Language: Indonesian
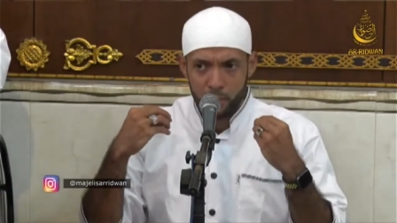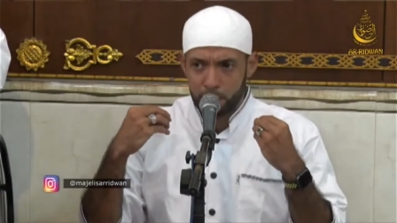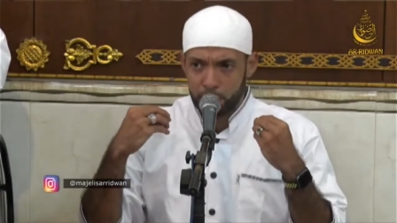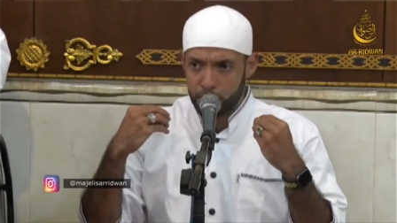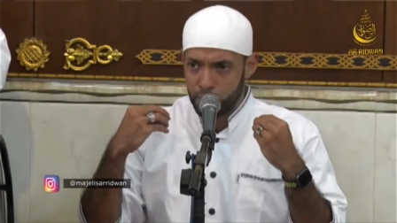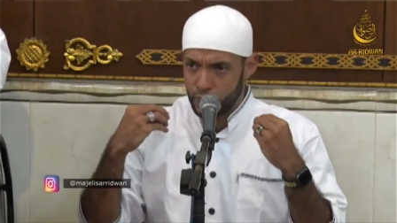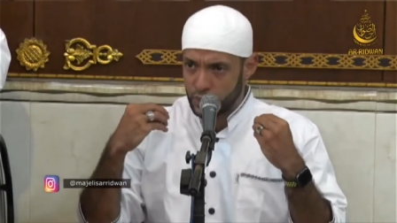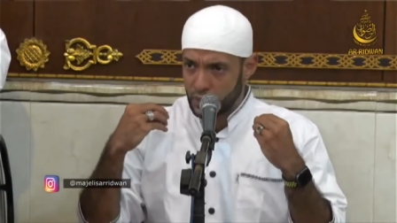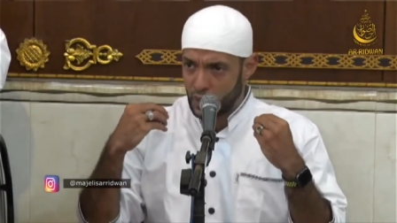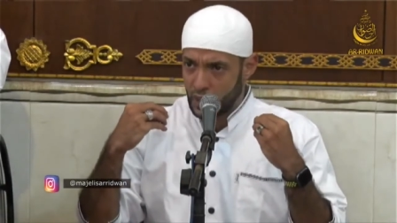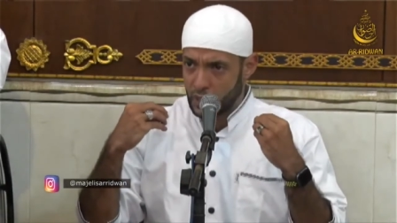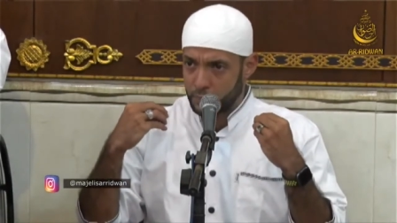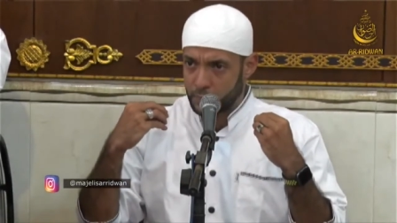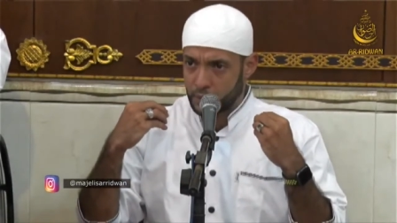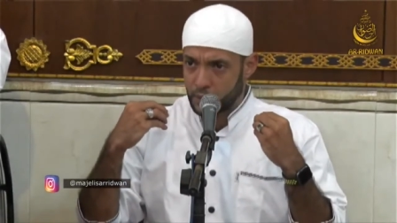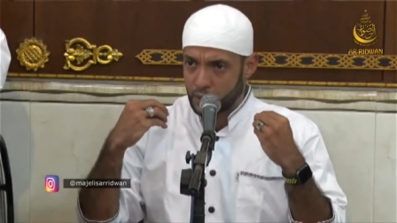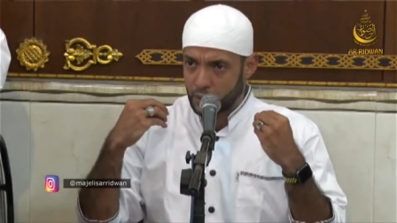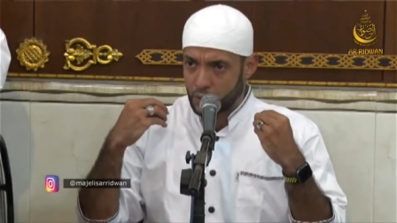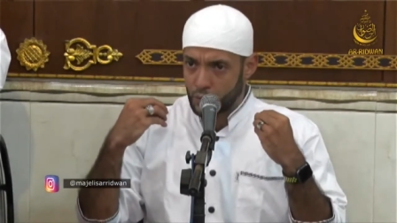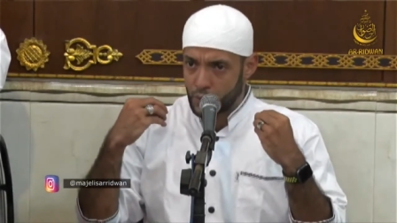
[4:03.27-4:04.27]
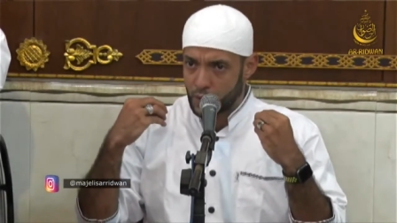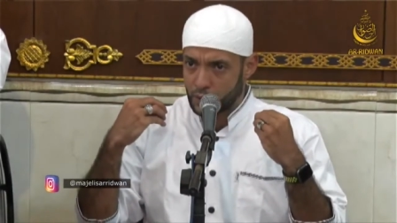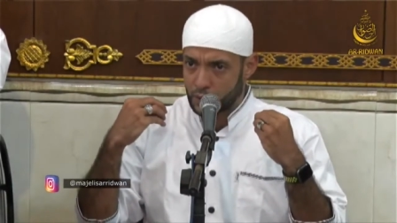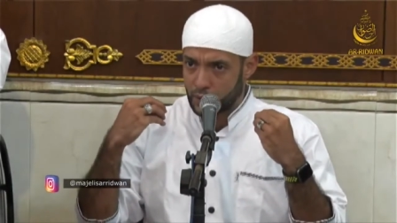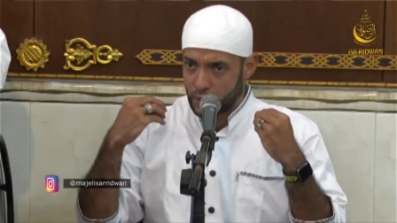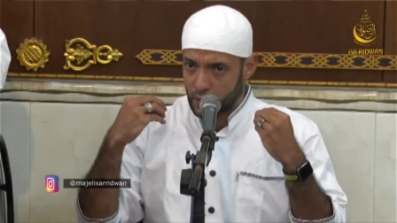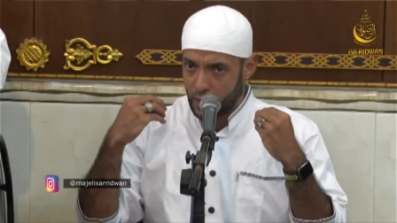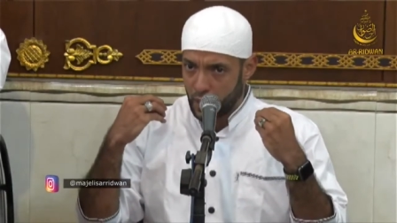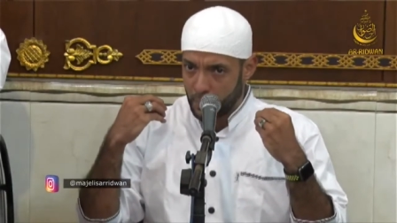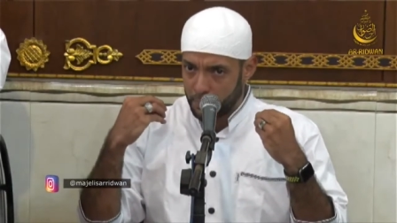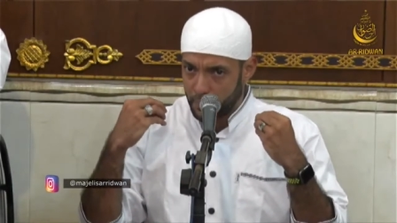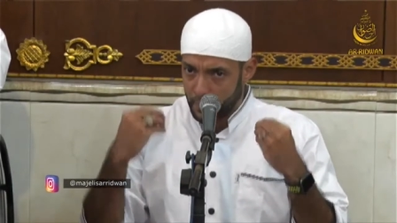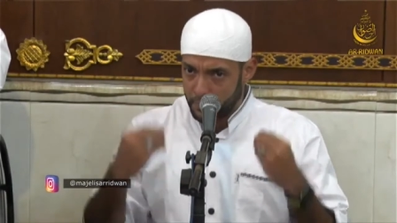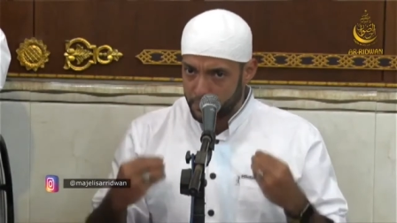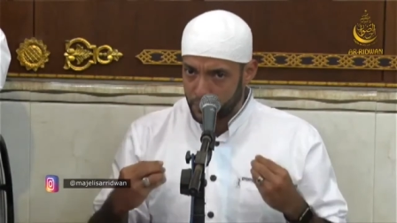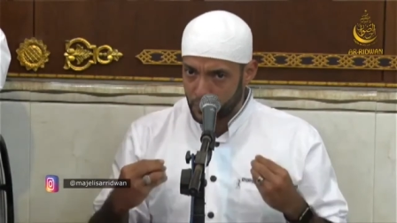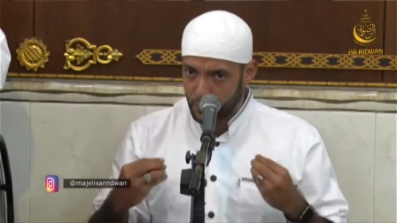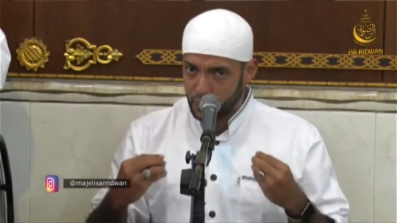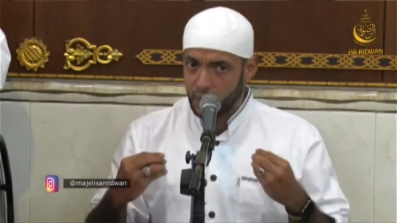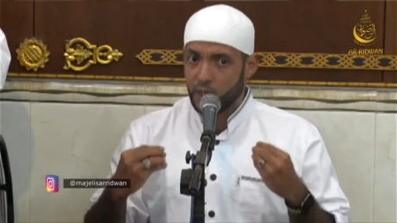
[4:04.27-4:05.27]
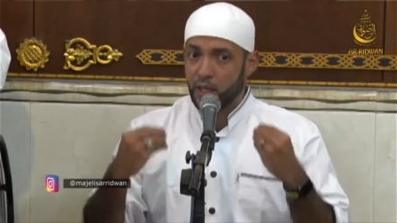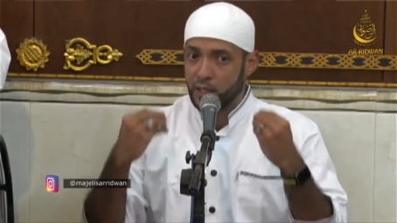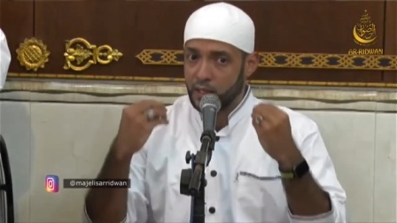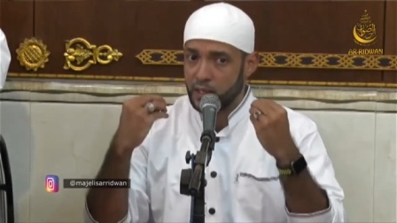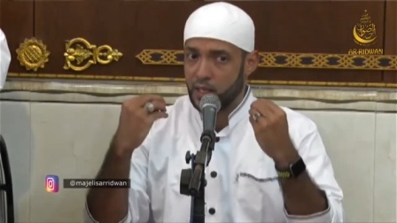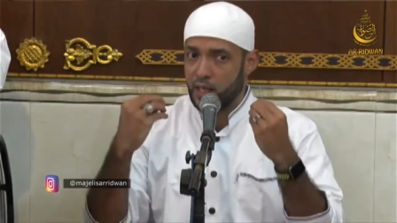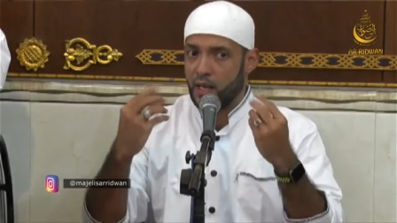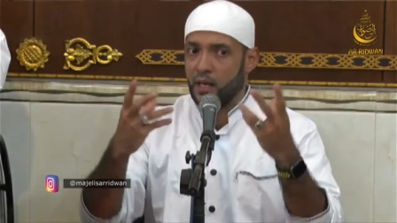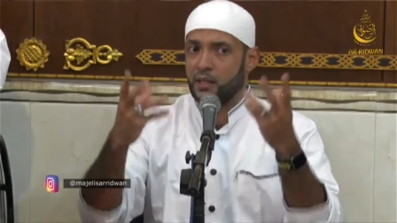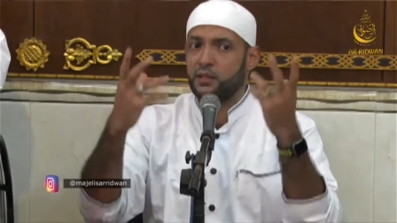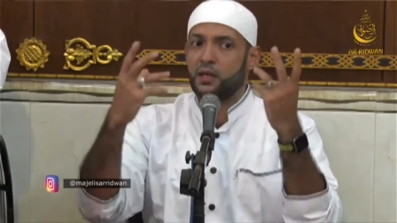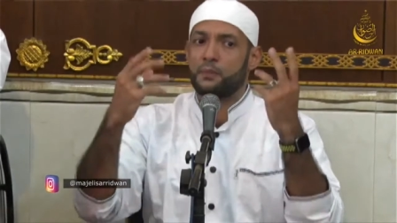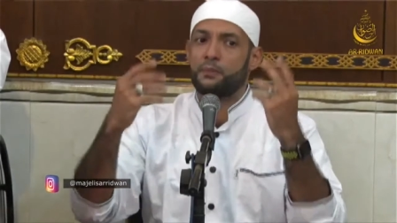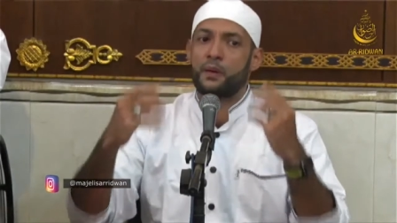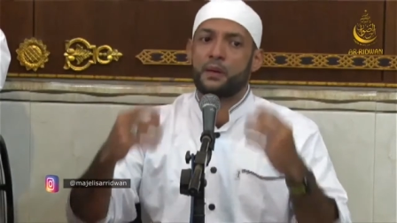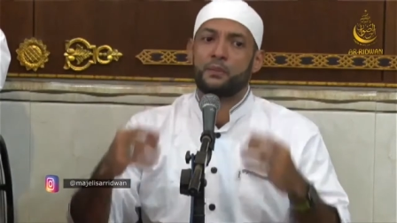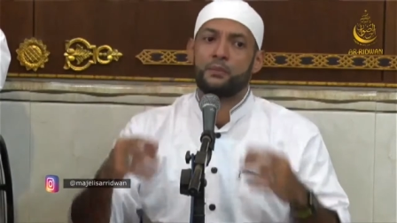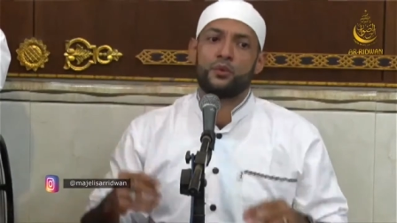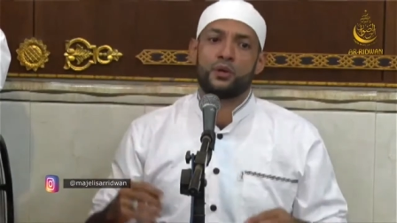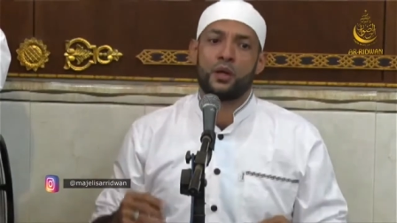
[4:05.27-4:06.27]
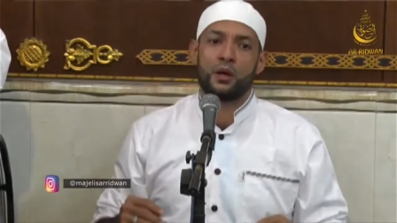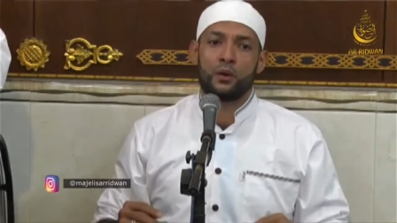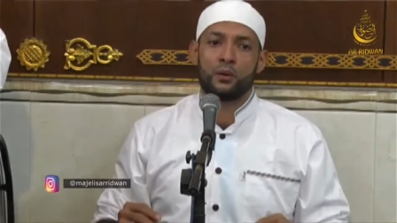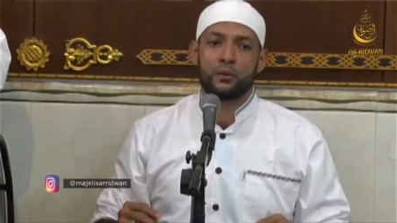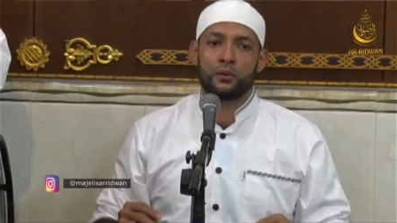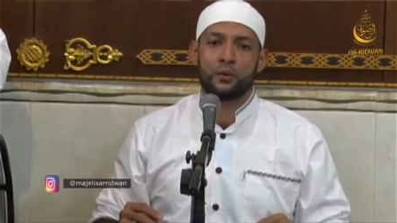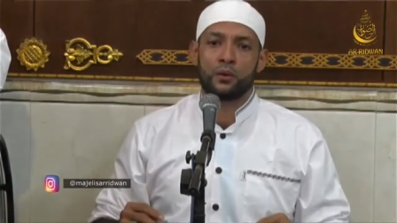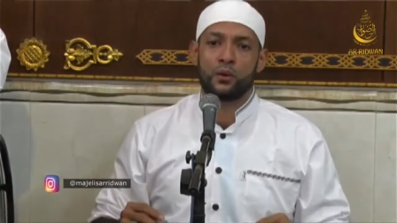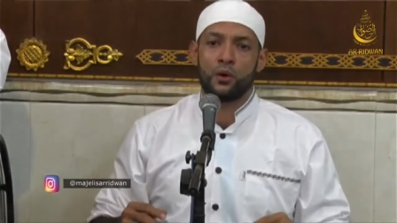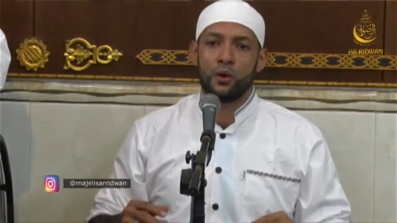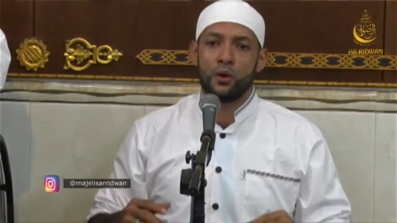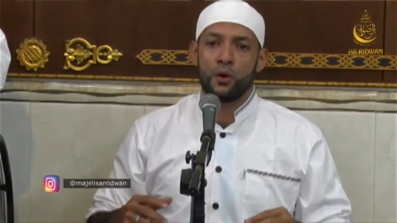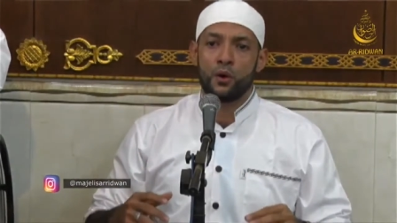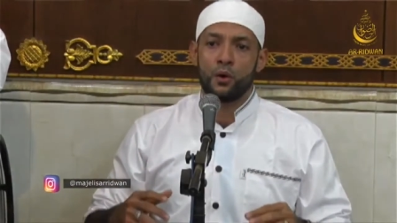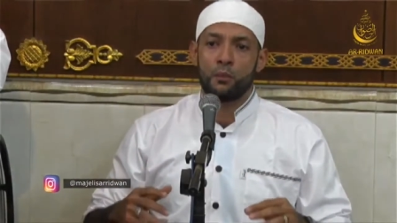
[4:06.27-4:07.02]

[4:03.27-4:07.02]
mempunyai kekuatan apapun di hadapanmu ya Allah.